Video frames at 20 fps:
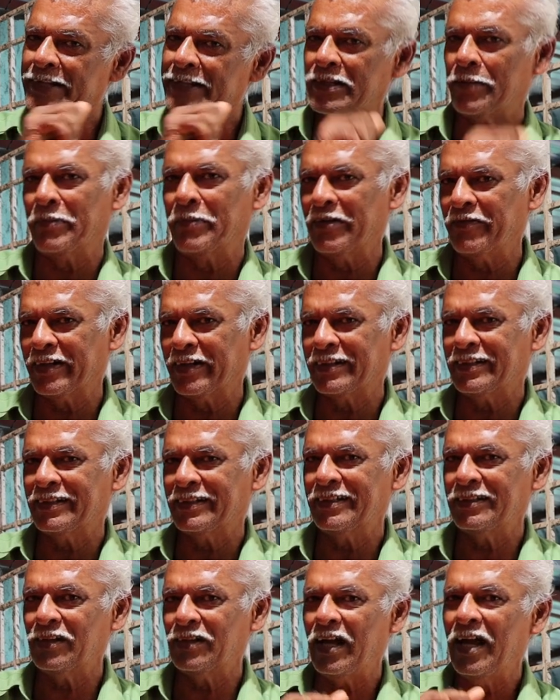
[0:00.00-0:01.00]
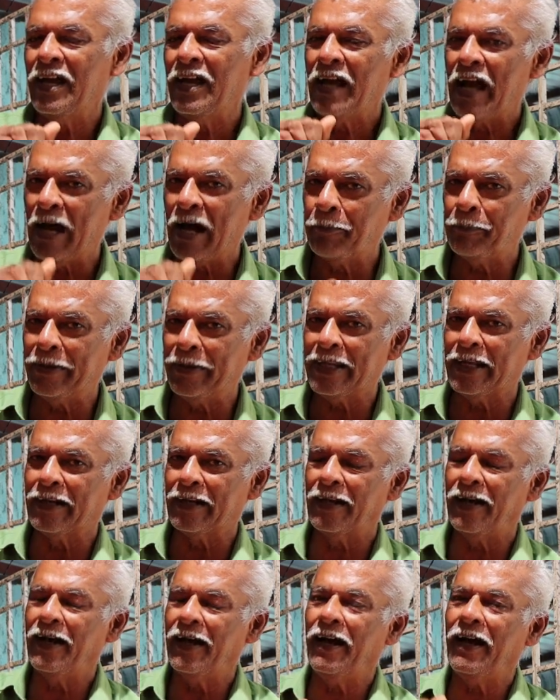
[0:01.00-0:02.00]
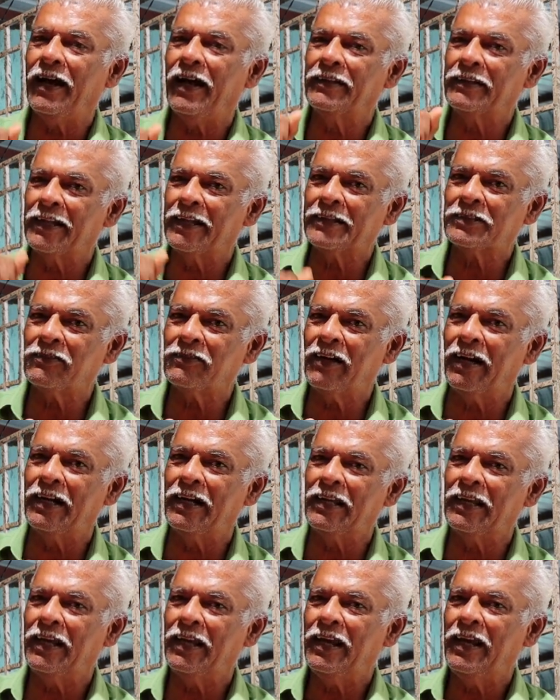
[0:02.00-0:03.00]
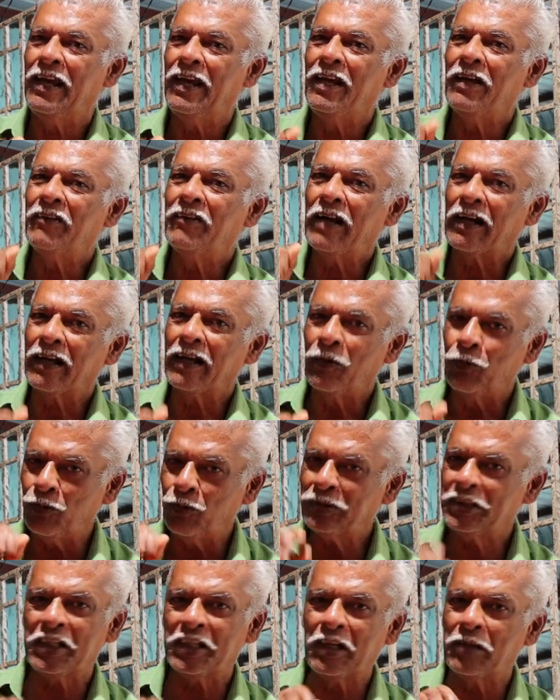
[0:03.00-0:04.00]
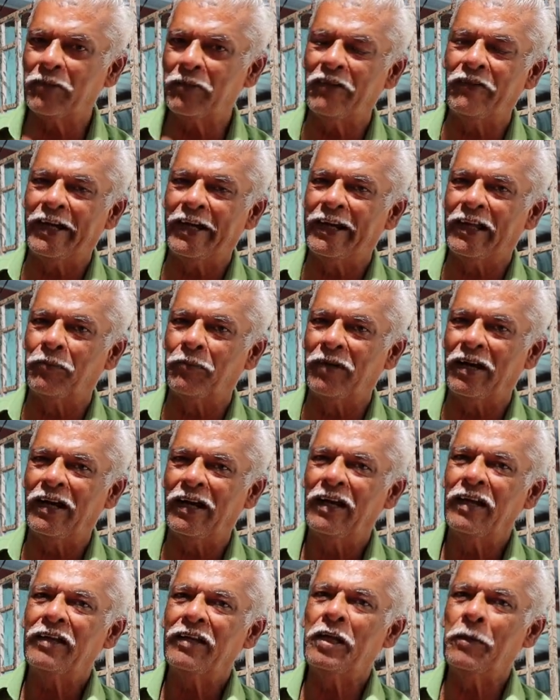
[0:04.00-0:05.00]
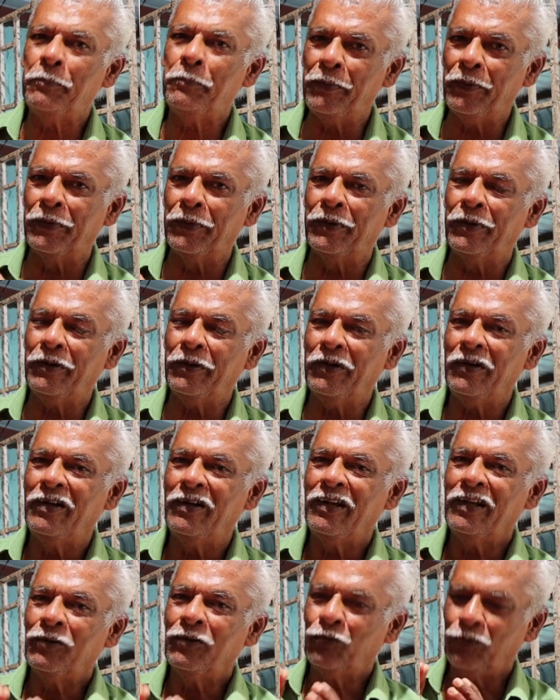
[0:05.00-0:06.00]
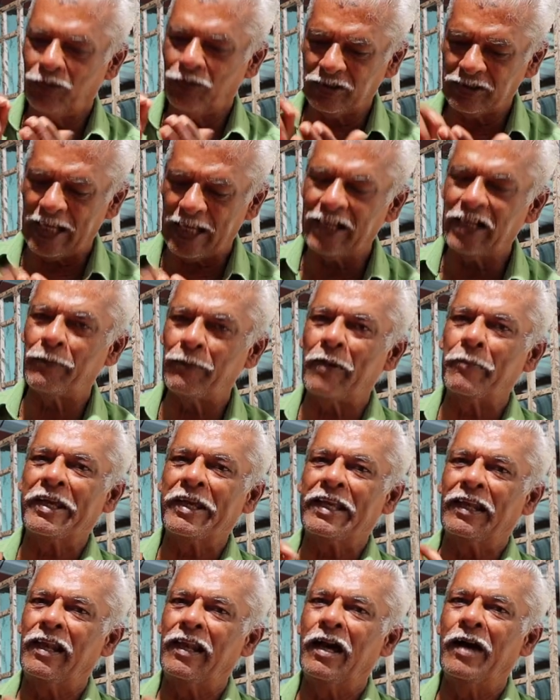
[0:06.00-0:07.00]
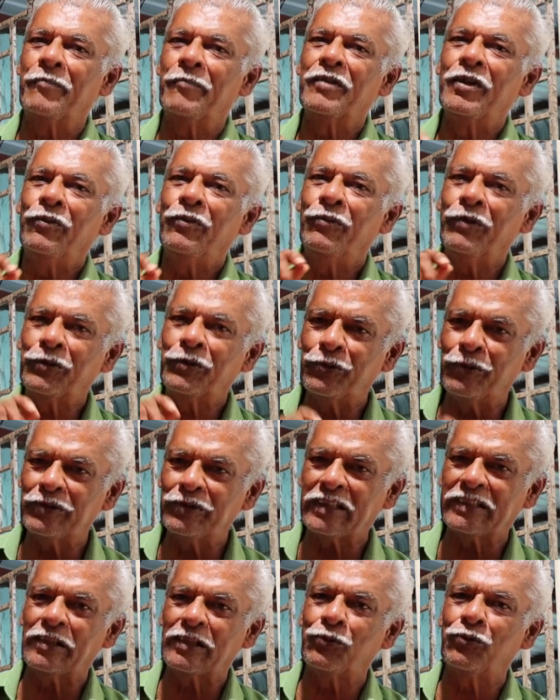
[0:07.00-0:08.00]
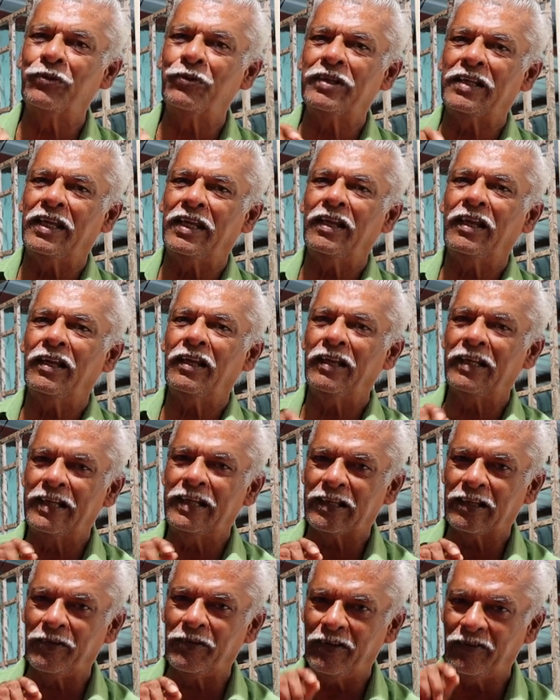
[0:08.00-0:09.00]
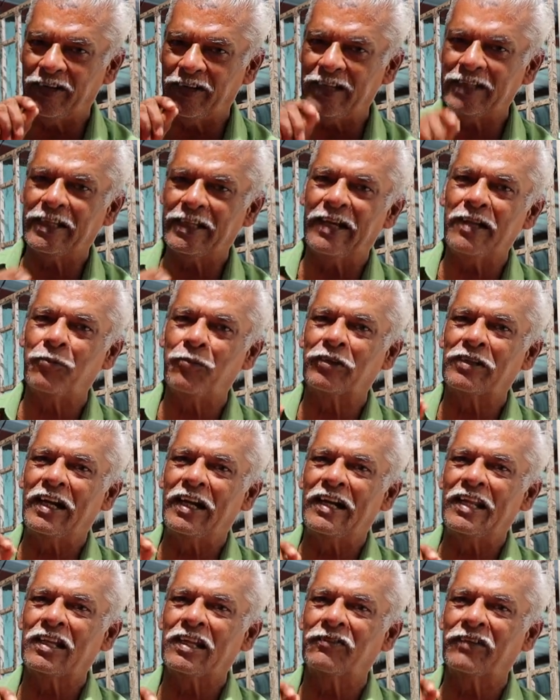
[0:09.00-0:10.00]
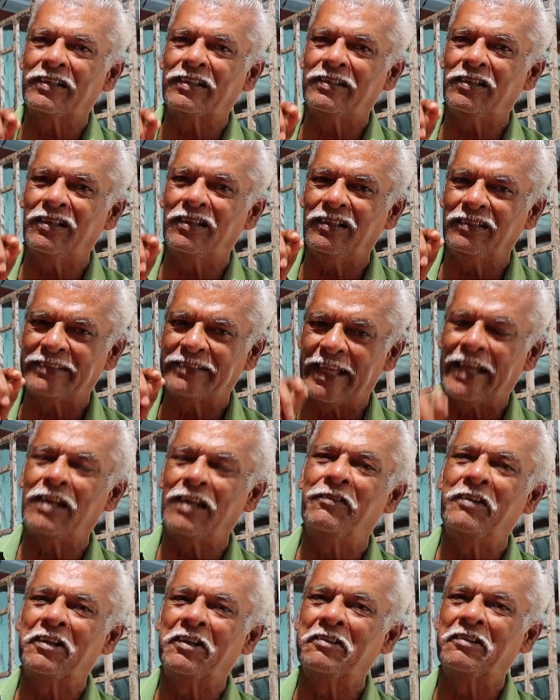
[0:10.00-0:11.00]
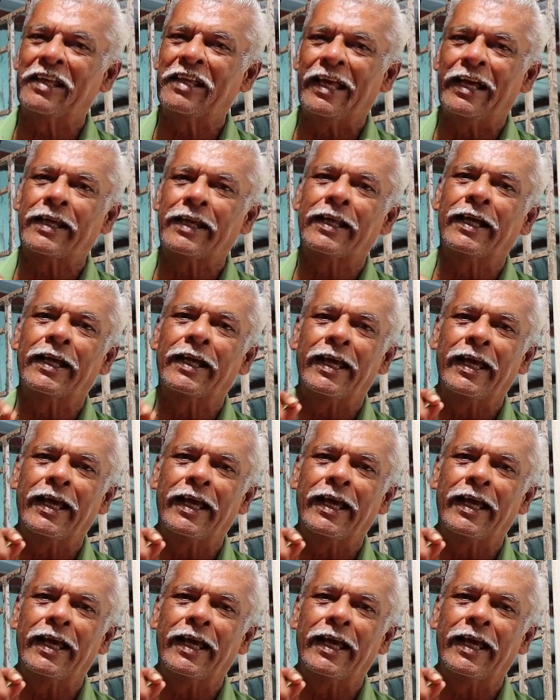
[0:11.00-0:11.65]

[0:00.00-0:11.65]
சம்பளம் வருது அப்படின்னா அந்த நெசவாளி யோசிக்கணுமா வேண்டாமா இப்போது ஒரு சங்கம் அமைக்கலாம் ஒரு கூட்டத்தில் கூட்டி இன்றைக்கி வீடு தேடி முதலாளிக்கு வந்து சேலை வேணும்னு கேட்குறாங்க